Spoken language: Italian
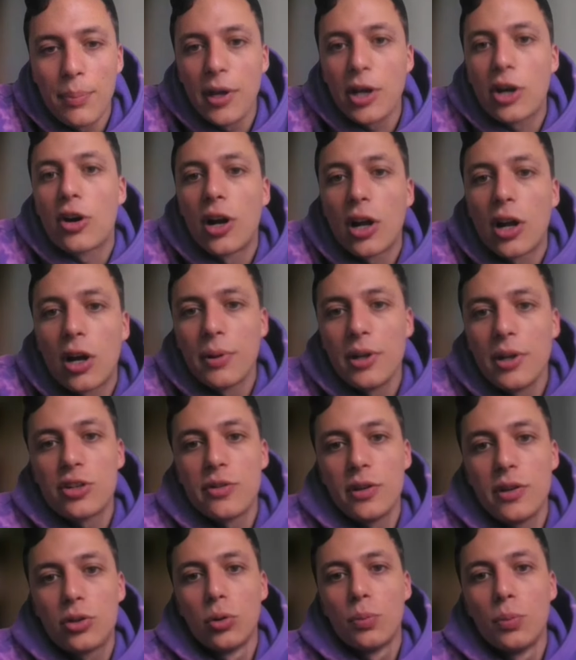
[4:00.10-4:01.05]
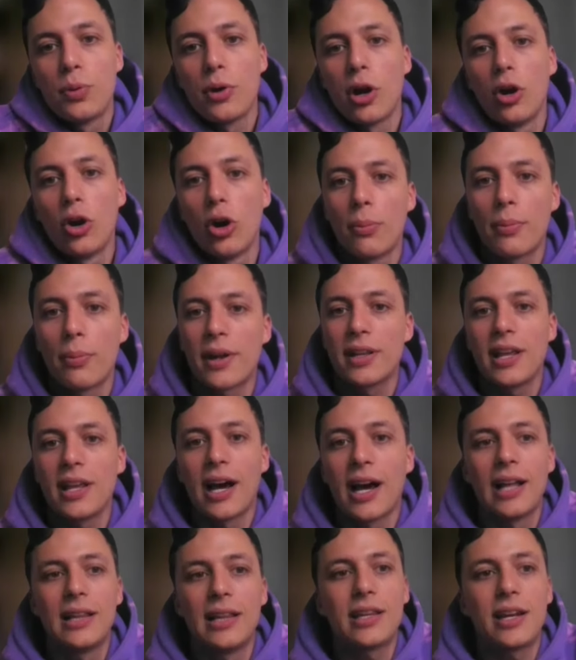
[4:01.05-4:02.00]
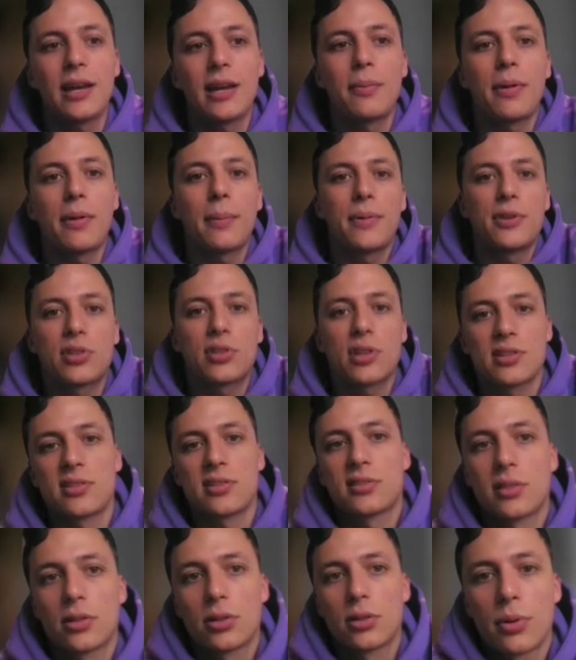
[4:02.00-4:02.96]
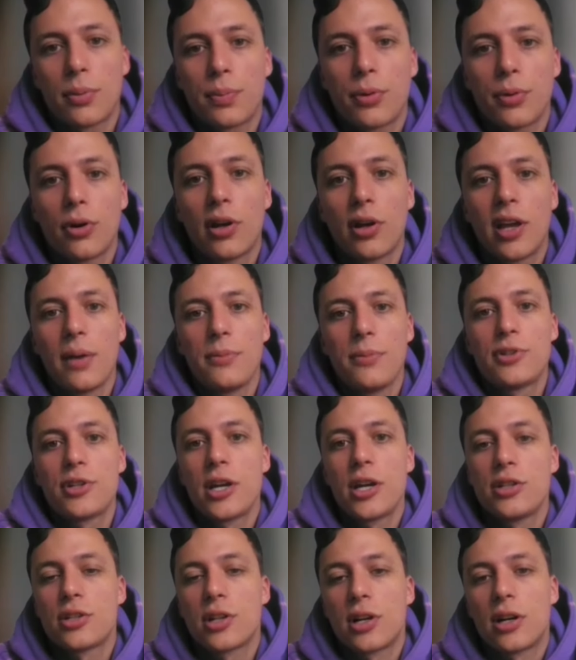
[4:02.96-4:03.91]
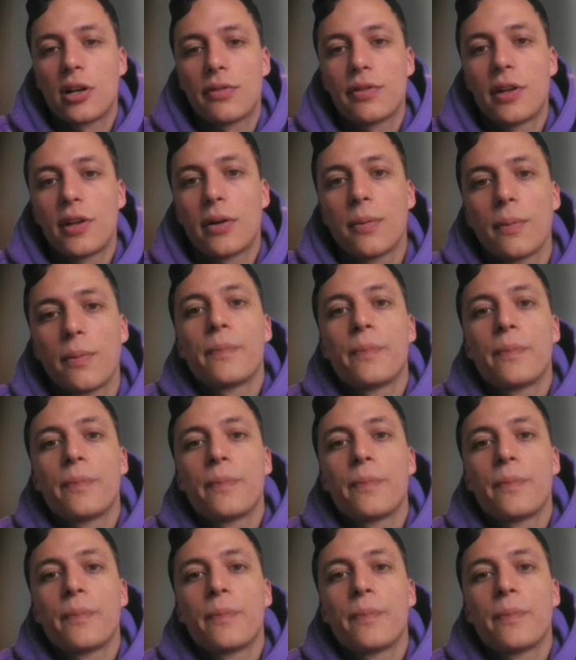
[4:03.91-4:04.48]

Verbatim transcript: piccole, come dicevi tu, più all'ombra di altre, ma penso che sia stato proprio il game changer alla fine.